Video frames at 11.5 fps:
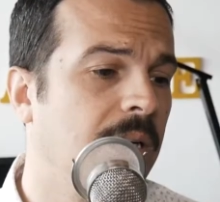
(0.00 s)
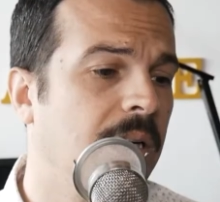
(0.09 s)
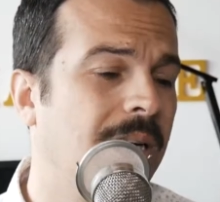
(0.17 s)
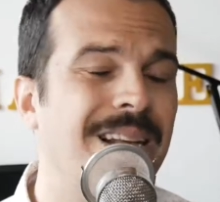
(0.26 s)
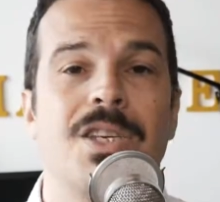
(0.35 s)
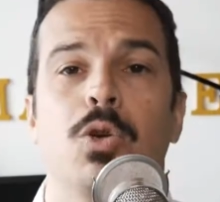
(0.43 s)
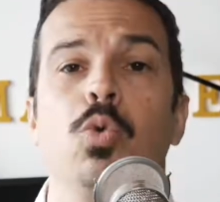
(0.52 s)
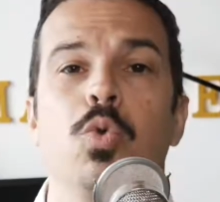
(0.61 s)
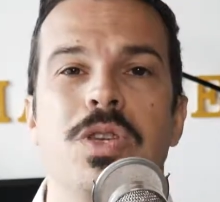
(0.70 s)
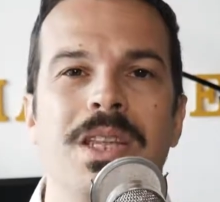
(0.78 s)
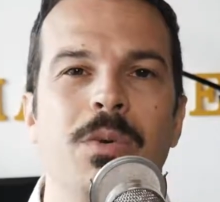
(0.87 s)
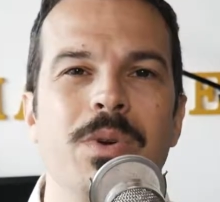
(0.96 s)
eh, la
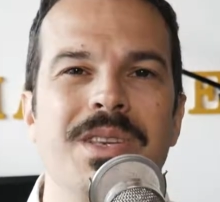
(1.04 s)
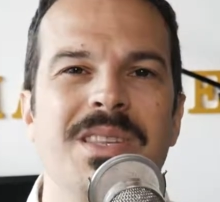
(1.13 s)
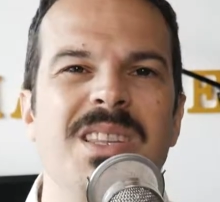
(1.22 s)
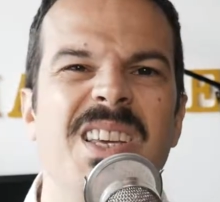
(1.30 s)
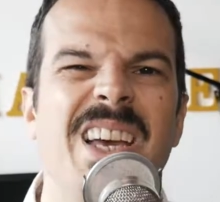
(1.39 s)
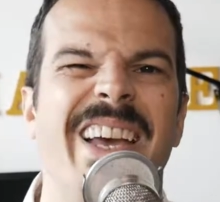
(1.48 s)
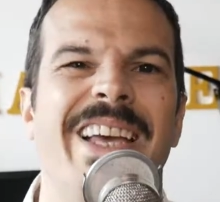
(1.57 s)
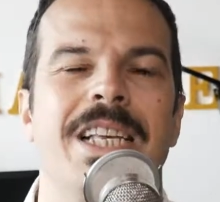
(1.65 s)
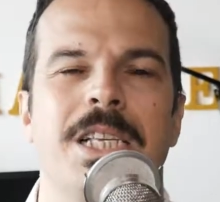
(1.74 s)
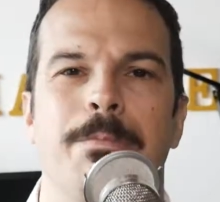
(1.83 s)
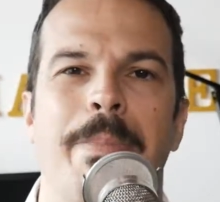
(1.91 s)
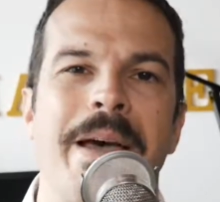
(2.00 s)
scusa di questi
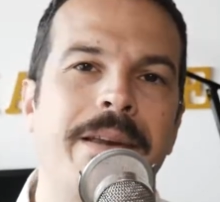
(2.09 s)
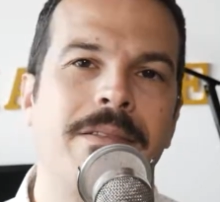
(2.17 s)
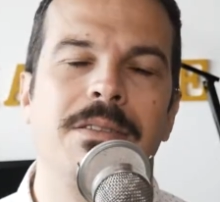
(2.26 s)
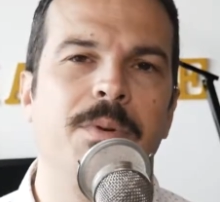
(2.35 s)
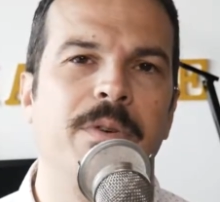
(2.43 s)
esperti